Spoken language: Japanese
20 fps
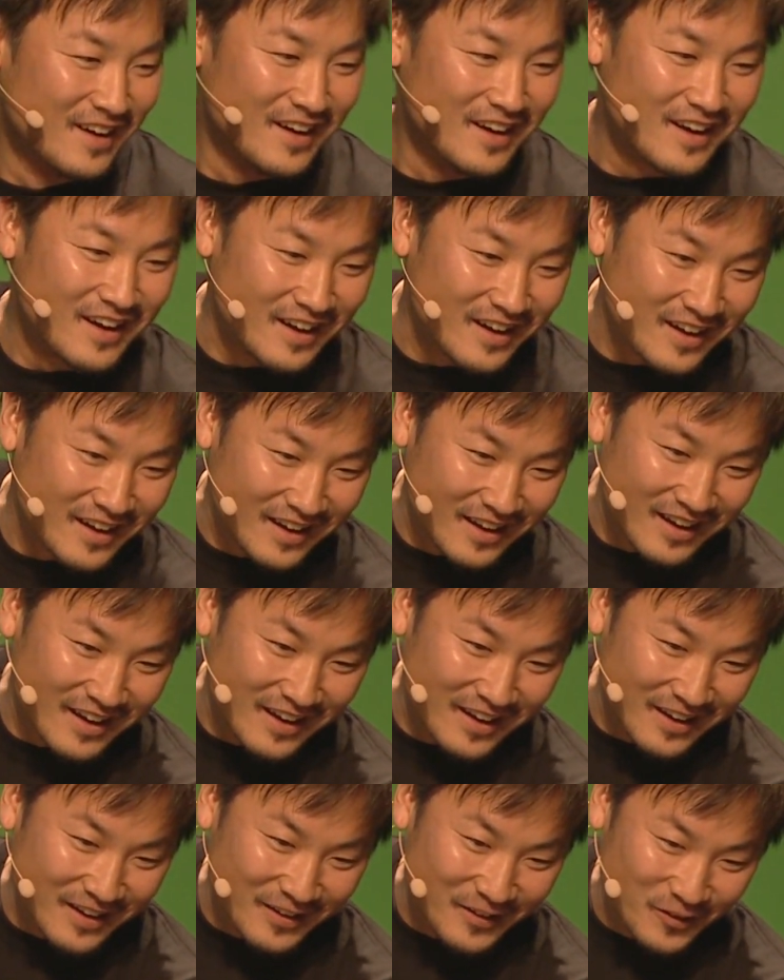
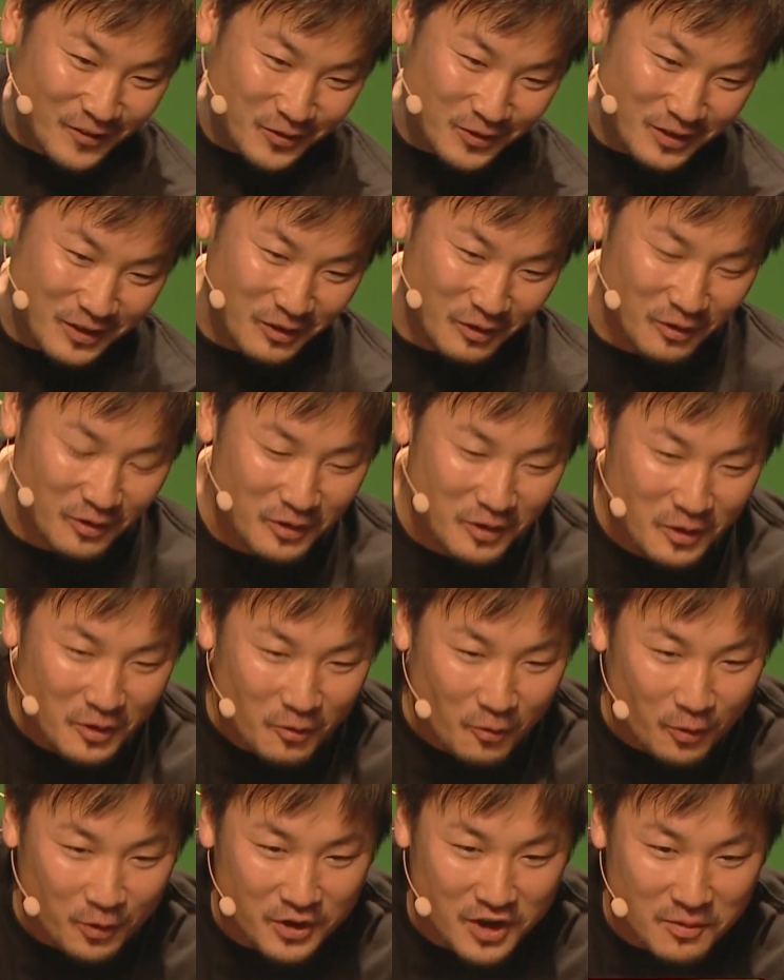えー、いうことで、
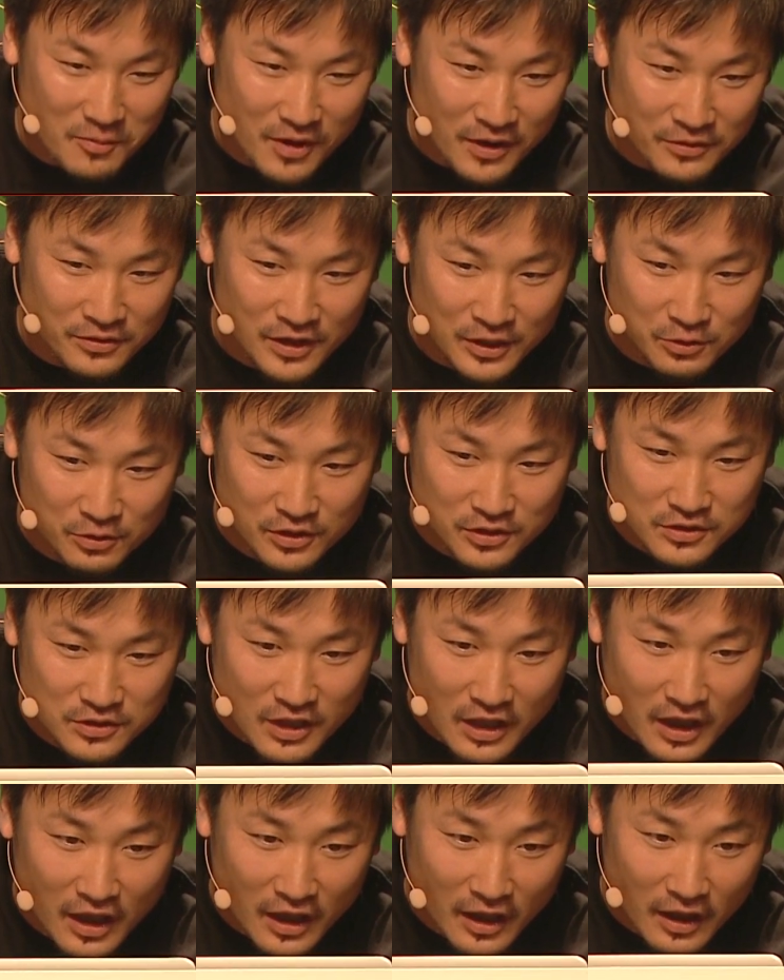これが回らないとです
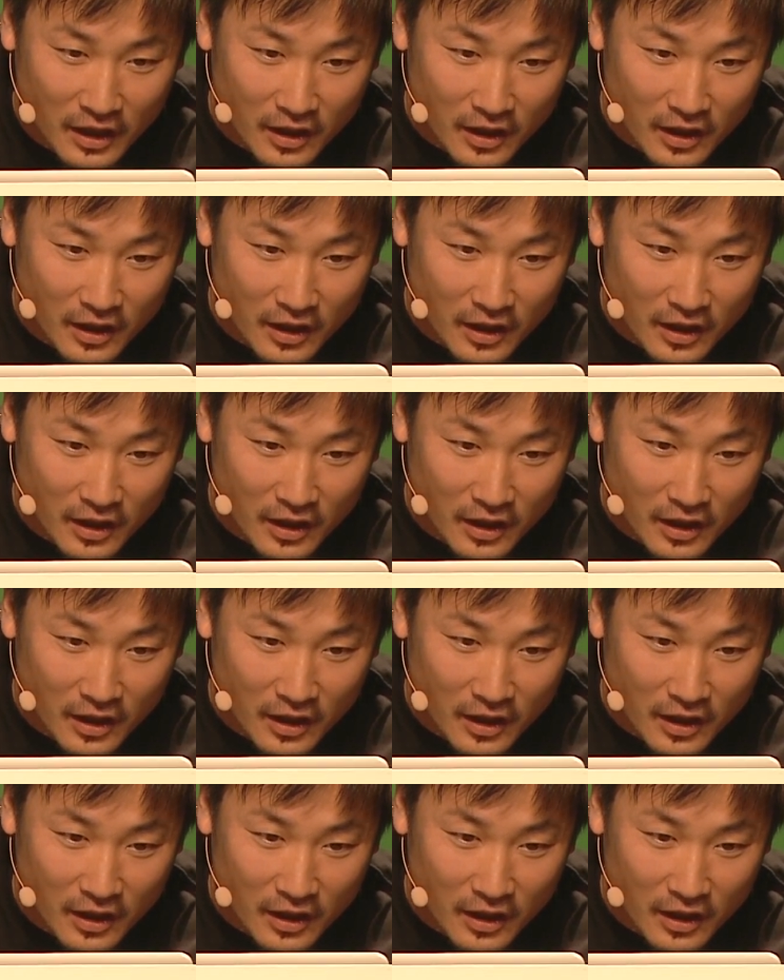ね、